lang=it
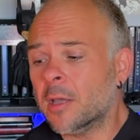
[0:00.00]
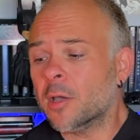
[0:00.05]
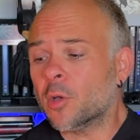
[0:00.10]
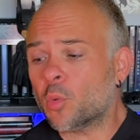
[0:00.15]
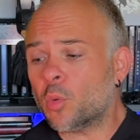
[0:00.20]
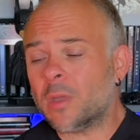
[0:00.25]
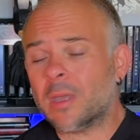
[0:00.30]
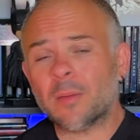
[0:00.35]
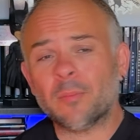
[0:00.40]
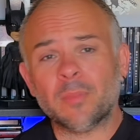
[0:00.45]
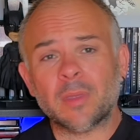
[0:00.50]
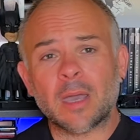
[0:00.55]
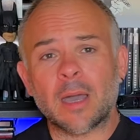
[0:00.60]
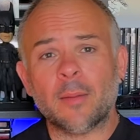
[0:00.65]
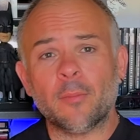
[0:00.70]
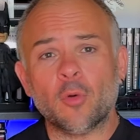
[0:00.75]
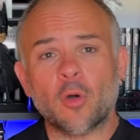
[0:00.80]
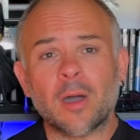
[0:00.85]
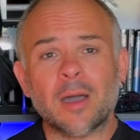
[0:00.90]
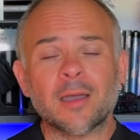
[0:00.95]
qui
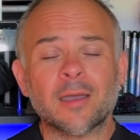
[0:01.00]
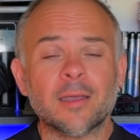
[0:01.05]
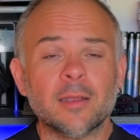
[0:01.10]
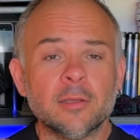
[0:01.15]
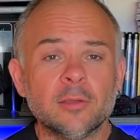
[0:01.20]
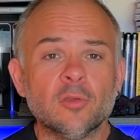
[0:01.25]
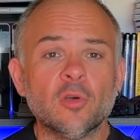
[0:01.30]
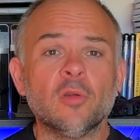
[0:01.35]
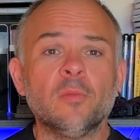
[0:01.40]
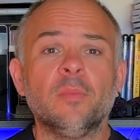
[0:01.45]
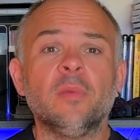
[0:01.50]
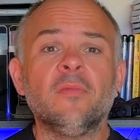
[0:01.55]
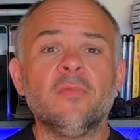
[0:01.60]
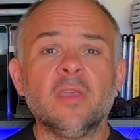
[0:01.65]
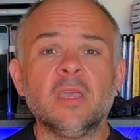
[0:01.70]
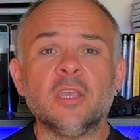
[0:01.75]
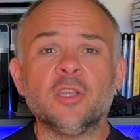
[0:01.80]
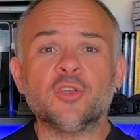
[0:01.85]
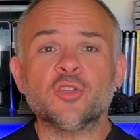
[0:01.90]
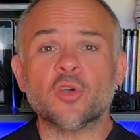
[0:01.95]
abbiamo anche il Dolby
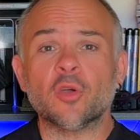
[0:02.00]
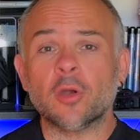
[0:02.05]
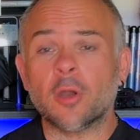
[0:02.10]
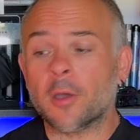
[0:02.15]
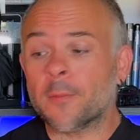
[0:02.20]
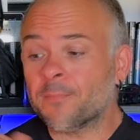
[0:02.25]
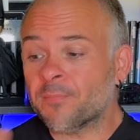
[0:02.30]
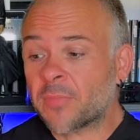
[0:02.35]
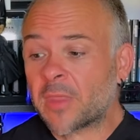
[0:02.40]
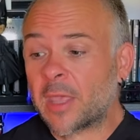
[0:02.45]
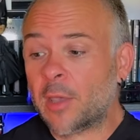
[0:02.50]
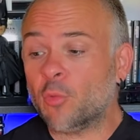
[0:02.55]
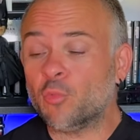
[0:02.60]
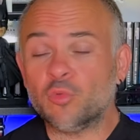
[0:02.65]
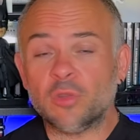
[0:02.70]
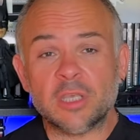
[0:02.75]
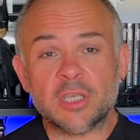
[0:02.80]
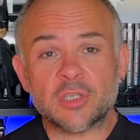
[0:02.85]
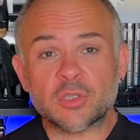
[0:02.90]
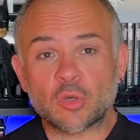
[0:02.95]
Vision e
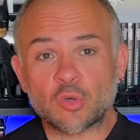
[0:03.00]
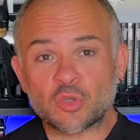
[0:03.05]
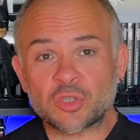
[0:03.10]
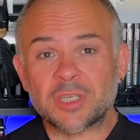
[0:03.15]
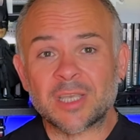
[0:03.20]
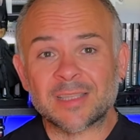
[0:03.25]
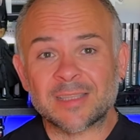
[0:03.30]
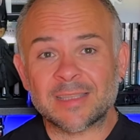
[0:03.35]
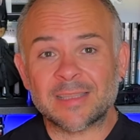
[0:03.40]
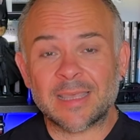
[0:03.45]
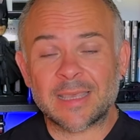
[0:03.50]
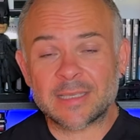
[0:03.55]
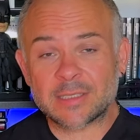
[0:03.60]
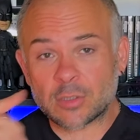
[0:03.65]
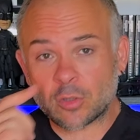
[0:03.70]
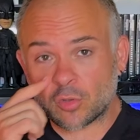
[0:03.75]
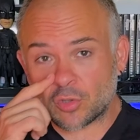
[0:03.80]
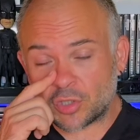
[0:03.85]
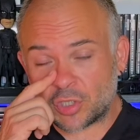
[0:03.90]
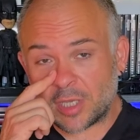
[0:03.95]
un disco sia
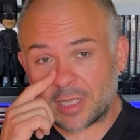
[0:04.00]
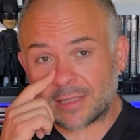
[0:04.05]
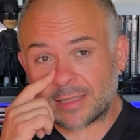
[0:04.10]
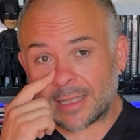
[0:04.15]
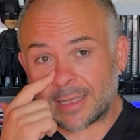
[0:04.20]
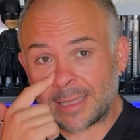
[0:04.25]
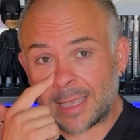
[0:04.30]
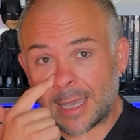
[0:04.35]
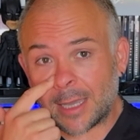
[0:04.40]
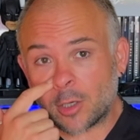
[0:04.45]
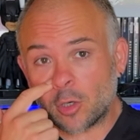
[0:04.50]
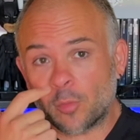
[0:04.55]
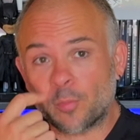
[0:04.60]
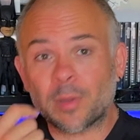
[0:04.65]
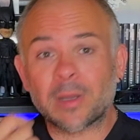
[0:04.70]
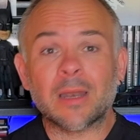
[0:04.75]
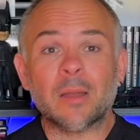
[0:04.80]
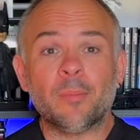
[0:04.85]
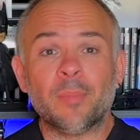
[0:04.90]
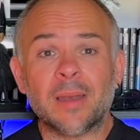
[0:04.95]
tedesco sia italiano
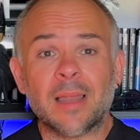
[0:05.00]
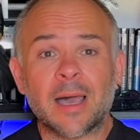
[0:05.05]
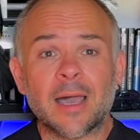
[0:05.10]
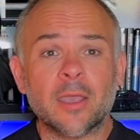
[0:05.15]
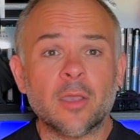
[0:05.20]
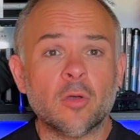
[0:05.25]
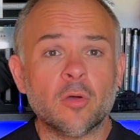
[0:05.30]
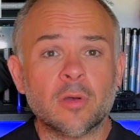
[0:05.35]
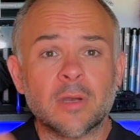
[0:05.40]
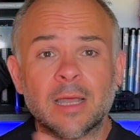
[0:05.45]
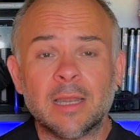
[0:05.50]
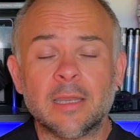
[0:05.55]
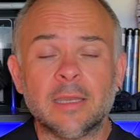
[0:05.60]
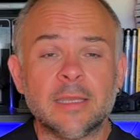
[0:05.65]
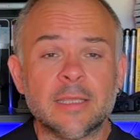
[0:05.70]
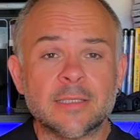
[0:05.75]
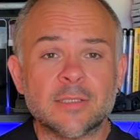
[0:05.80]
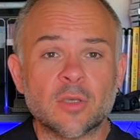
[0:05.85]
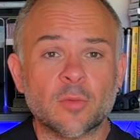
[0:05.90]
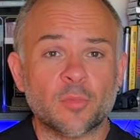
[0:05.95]
per la Plyon,
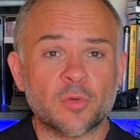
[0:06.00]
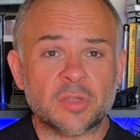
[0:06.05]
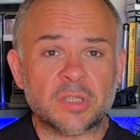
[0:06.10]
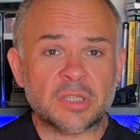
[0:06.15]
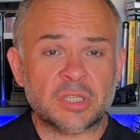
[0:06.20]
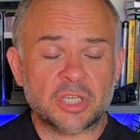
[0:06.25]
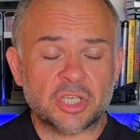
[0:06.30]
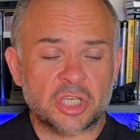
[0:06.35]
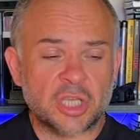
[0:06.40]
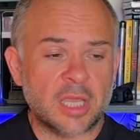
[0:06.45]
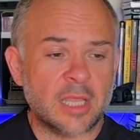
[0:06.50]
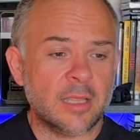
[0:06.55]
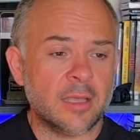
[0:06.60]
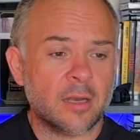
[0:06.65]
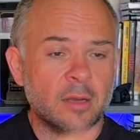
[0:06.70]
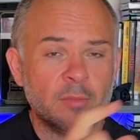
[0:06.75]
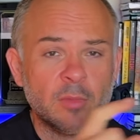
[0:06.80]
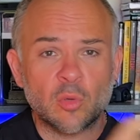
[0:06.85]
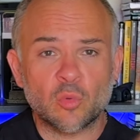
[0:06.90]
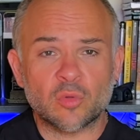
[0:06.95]
all'inizio potete
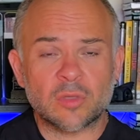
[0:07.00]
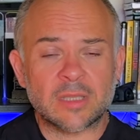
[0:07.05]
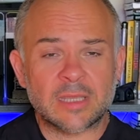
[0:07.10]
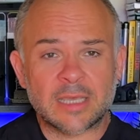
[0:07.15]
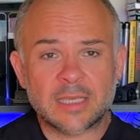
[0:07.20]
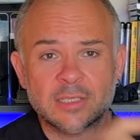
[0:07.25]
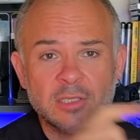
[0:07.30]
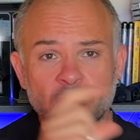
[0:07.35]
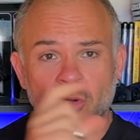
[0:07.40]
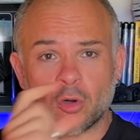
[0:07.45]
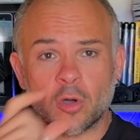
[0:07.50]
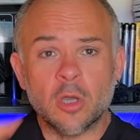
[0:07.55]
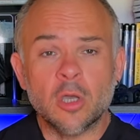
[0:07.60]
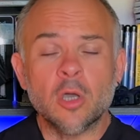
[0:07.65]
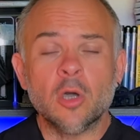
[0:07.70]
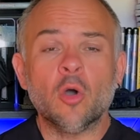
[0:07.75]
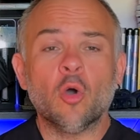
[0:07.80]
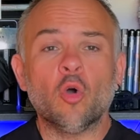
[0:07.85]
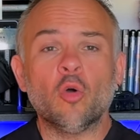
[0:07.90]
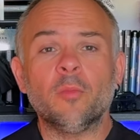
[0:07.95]
scegliere menu tedesco
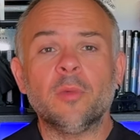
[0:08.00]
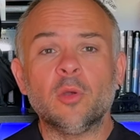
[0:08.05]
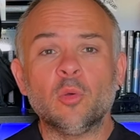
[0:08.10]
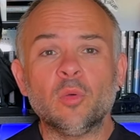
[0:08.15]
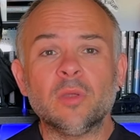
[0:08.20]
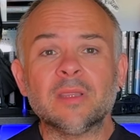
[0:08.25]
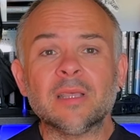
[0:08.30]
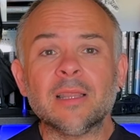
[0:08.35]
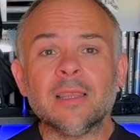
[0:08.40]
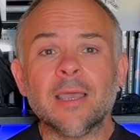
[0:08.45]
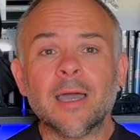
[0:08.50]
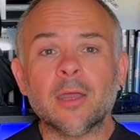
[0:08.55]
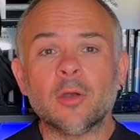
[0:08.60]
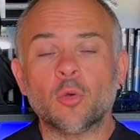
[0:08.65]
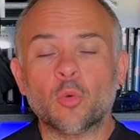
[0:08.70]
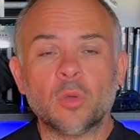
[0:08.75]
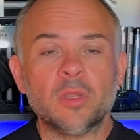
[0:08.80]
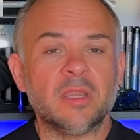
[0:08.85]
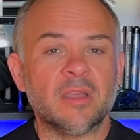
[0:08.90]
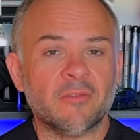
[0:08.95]
o menu italiano,
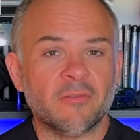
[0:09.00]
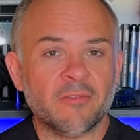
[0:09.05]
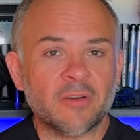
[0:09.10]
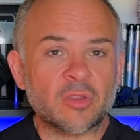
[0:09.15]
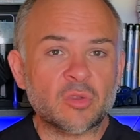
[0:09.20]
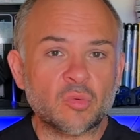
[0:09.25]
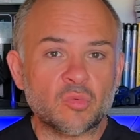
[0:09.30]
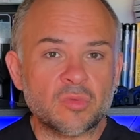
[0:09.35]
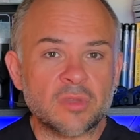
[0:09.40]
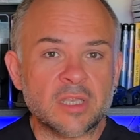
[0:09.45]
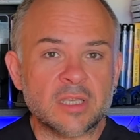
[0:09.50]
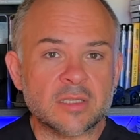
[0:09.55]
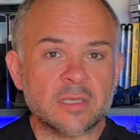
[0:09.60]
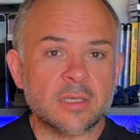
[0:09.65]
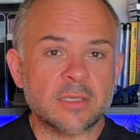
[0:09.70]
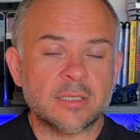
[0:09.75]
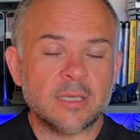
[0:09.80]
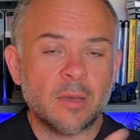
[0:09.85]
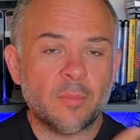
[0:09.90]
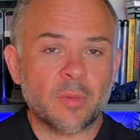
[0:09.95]
quindi hanno fatto un disc
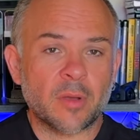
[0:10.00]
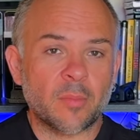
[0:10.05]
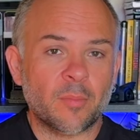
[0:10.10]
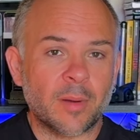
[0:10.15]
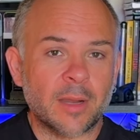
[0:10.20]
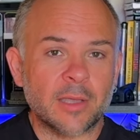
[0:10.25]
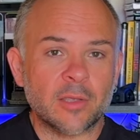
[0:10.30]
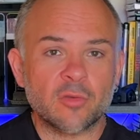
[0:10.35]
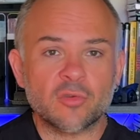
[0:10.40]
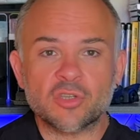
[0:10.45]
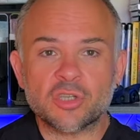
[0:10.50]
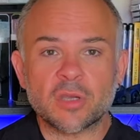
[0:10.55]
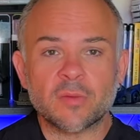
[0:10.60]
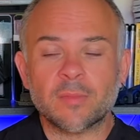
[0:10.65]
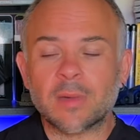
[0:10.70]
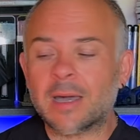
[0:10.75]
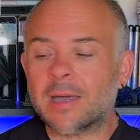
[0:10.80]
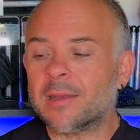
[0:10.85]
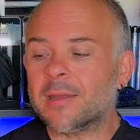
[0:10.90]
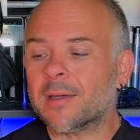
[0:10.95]
sia per Plyon
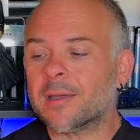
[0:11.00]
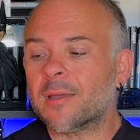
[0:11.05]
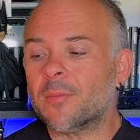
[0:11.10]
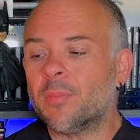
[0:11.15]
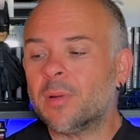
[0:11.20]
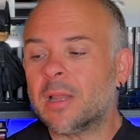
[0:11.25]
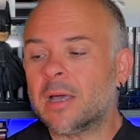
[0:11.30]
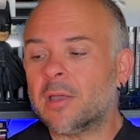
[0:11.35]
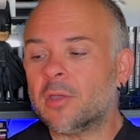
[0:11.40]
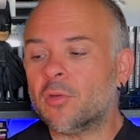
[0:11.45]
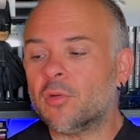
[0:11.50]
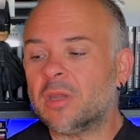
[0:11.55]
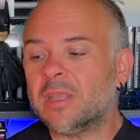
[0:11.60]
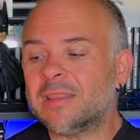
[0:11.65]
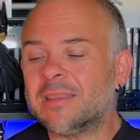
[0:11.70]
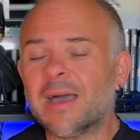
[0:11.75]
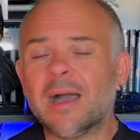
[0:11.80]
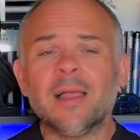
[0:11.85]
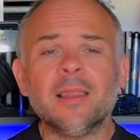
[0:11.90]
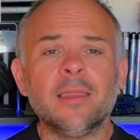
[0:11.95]
Germania che Plyon
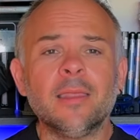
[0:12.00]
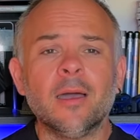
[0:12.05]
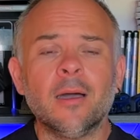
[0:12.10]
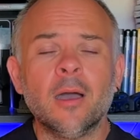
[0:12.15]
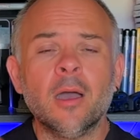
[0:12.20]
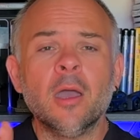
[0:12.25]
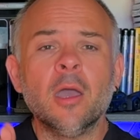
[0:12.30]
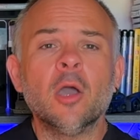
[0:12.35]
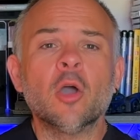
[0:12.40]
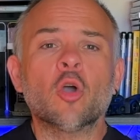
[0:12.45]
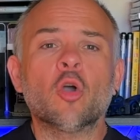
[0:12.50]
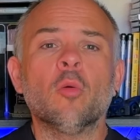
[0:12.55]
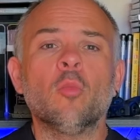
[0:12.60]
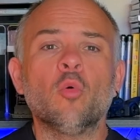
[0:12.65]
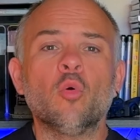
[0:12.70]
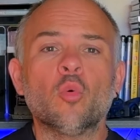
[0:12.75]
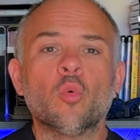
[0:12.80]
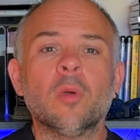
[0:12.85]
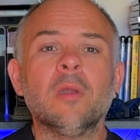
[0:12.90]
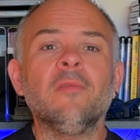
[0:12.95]
Italia.
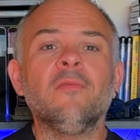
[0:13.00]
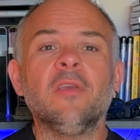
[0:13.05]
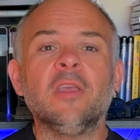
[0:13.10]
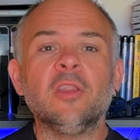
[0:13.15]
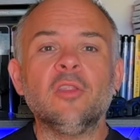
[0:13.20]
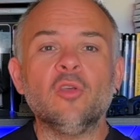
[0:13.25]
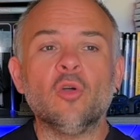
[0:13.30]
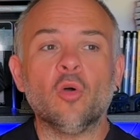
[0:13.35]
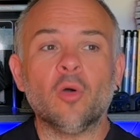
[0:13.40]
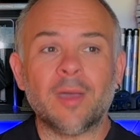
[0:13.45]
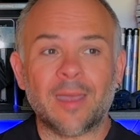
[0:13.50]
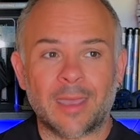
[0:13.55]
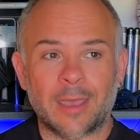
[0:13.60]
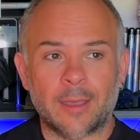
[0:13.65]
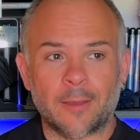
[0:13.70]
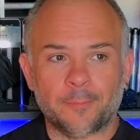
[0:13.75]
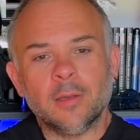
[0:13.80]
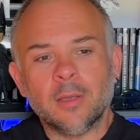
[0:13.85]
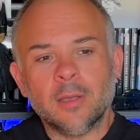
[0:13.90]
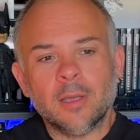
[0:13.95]
Comunque il video
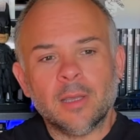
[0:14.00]
è...